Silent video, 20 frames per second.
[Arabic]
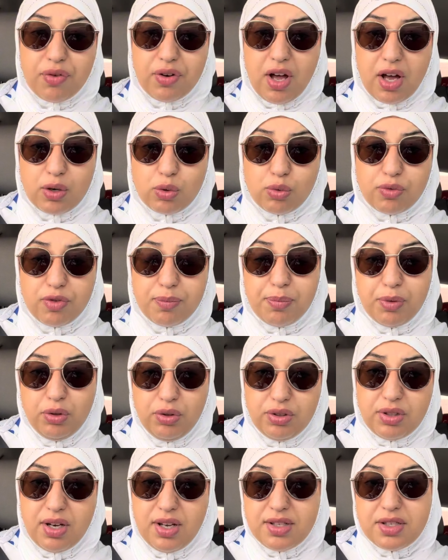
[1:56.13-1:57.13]
الارض وفي البرد
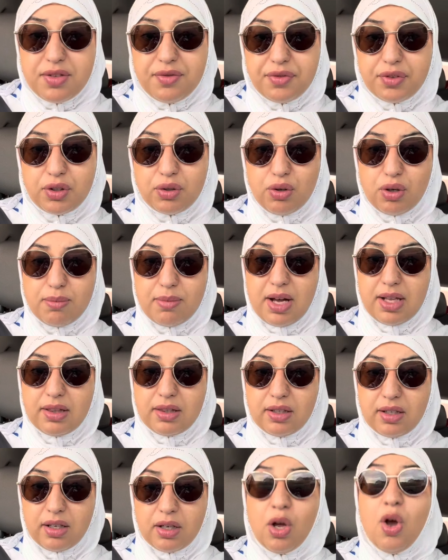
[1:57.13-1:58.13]
حنا ناعسين في الديور
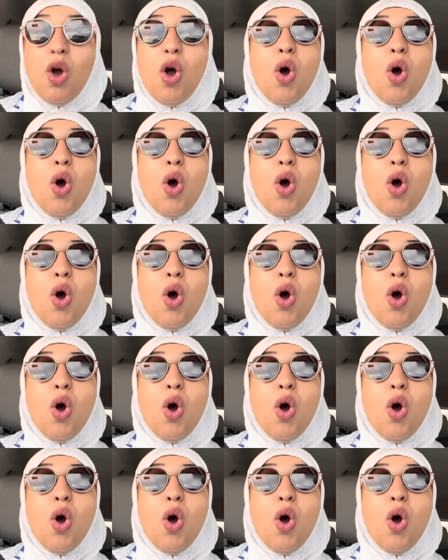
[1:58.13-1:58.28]
مغطين